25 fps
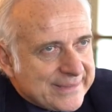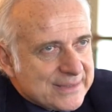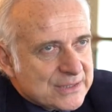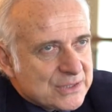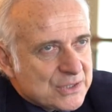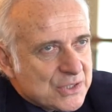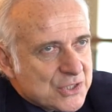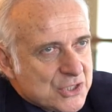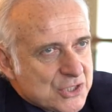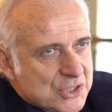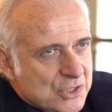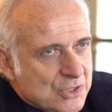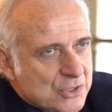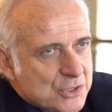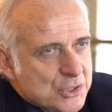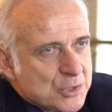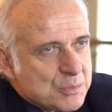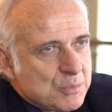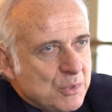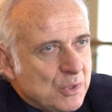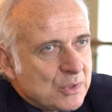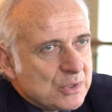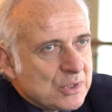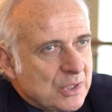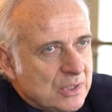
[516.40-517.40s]
ce
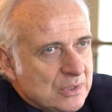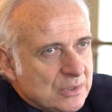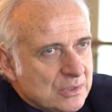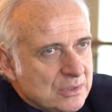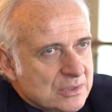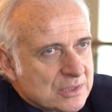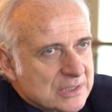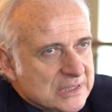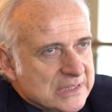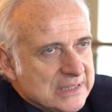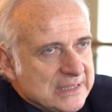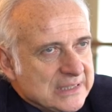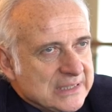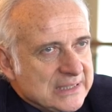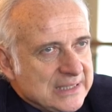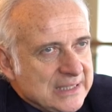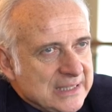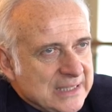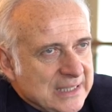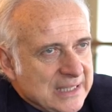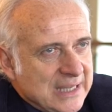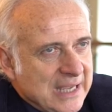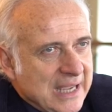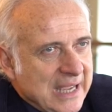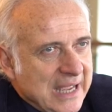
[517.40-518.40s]
changement
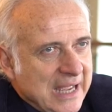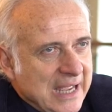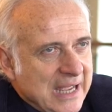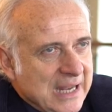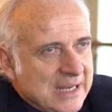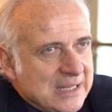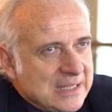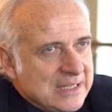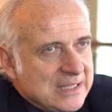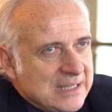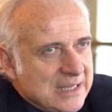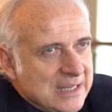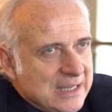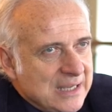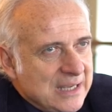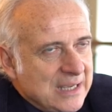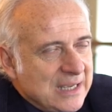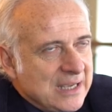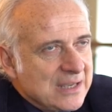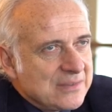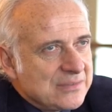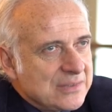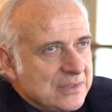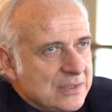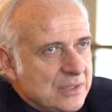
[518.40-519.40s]
d'intensité est
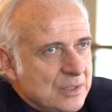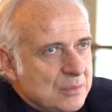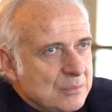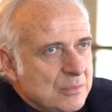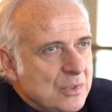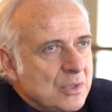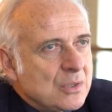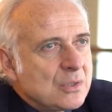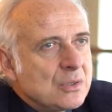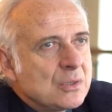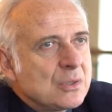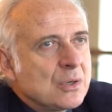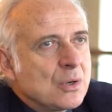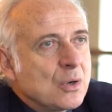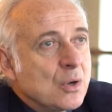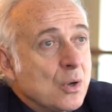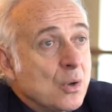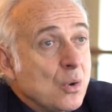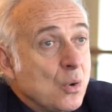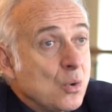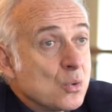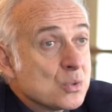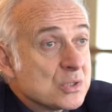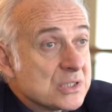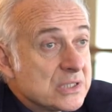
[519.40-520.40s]
lié évidemment
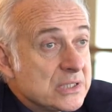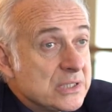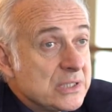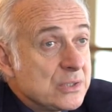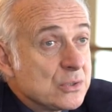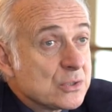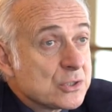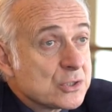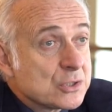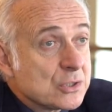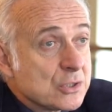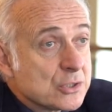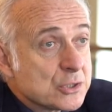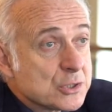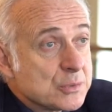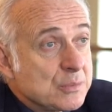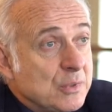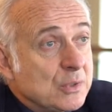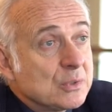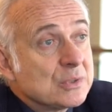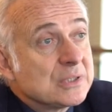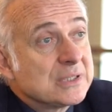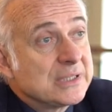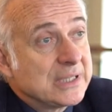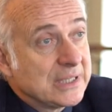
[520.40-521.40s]
aussi au
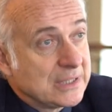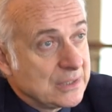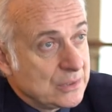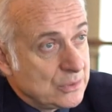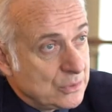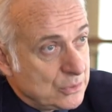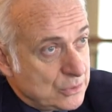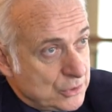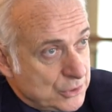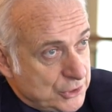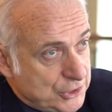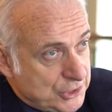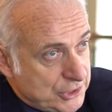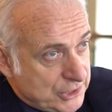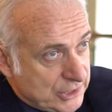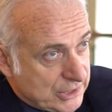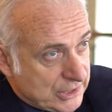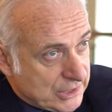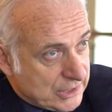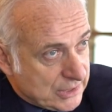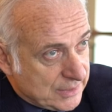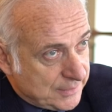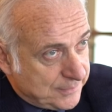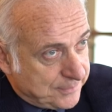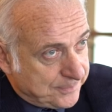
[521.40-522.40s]
changement
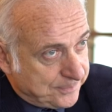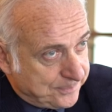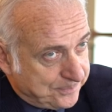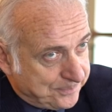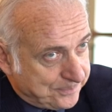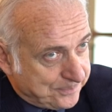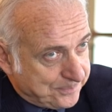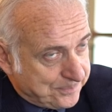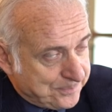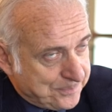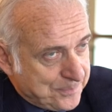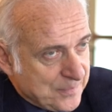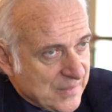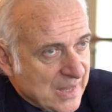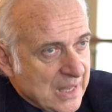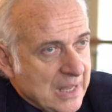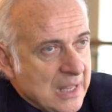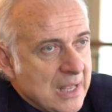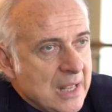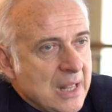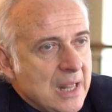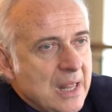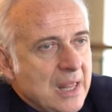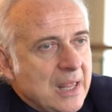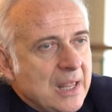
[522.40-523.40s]
technologique. Hein.
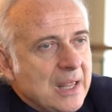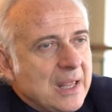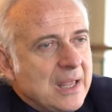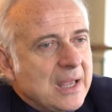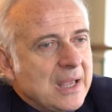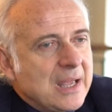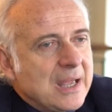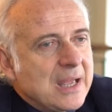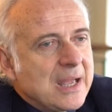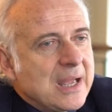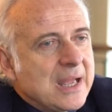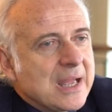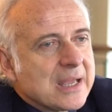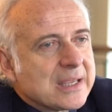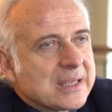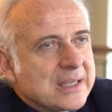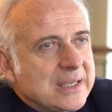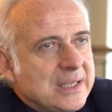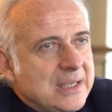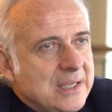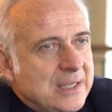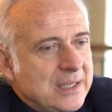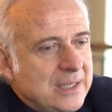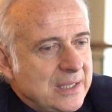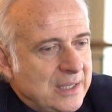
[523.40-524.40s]
Euh,
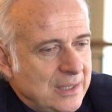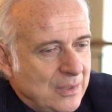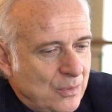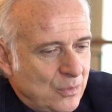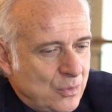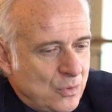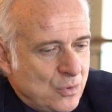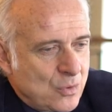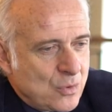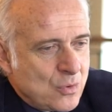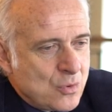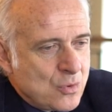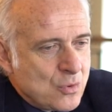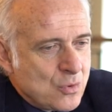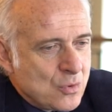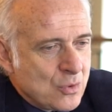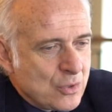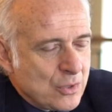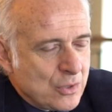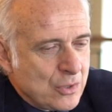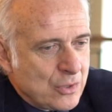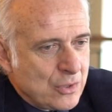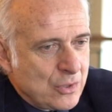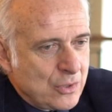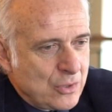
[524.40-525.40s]
qui,
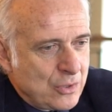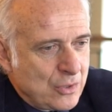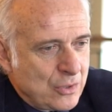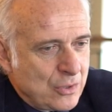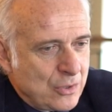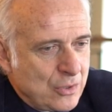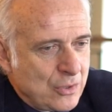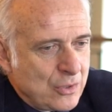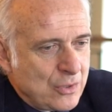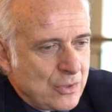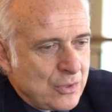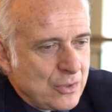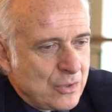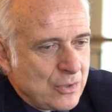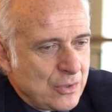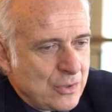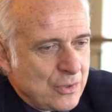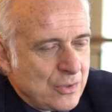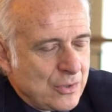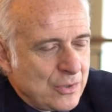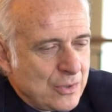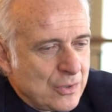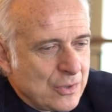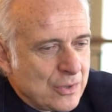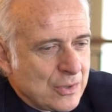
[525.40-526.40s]
ont,
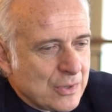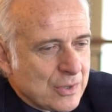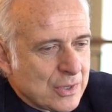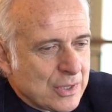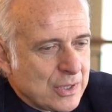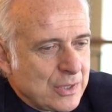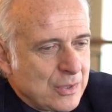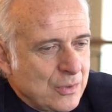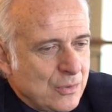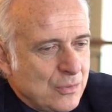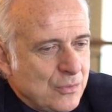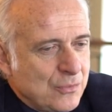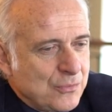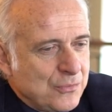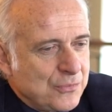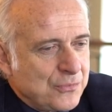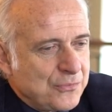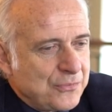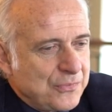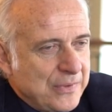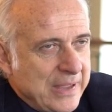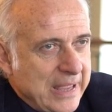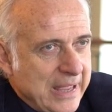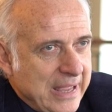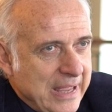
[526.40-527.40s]
euh, qui, ont
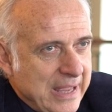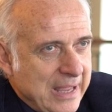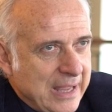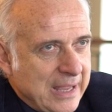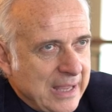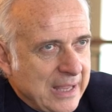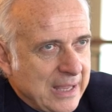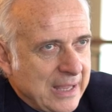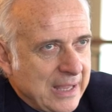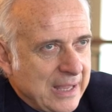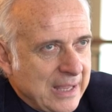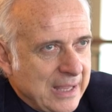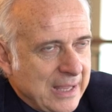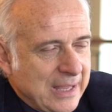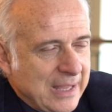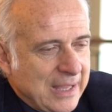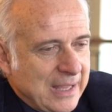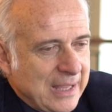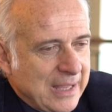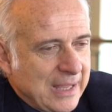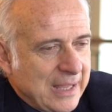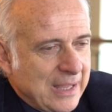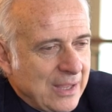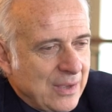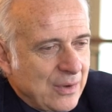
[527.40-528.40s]
fait,
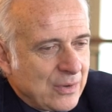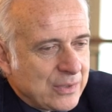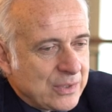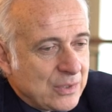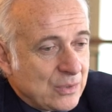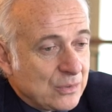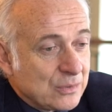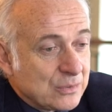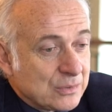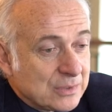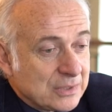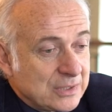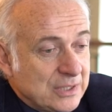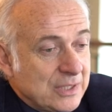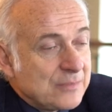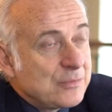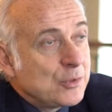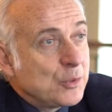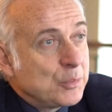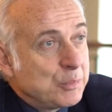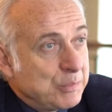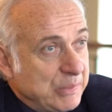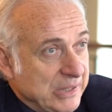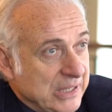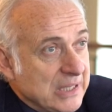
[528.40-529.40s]
euh, qui ont
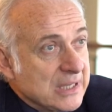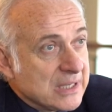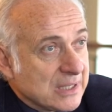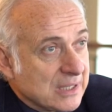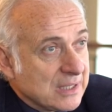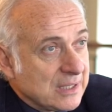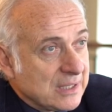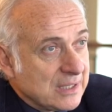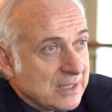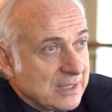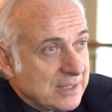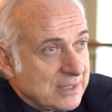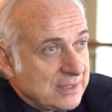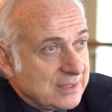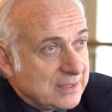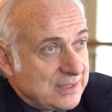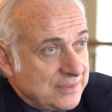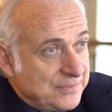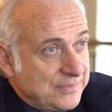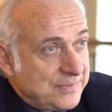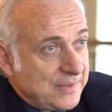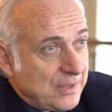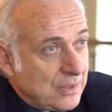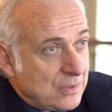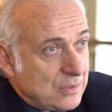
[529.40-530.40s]
développé euh,
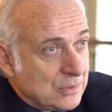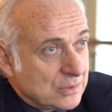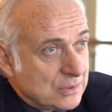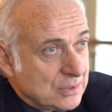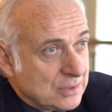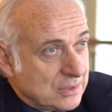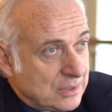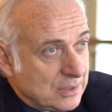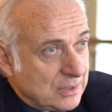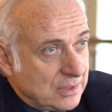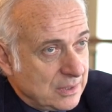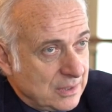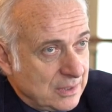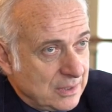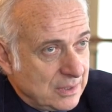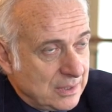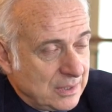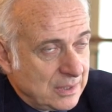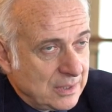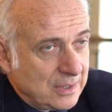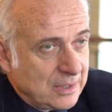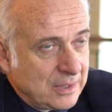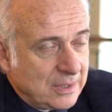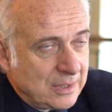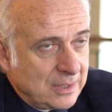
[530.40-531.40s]
différentes,
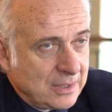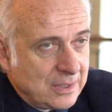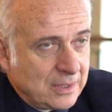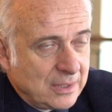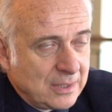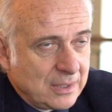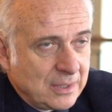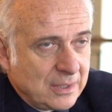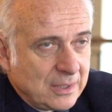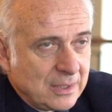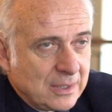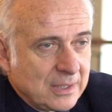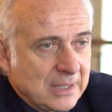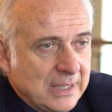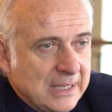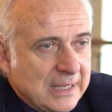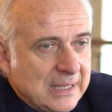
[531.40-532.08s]
euh,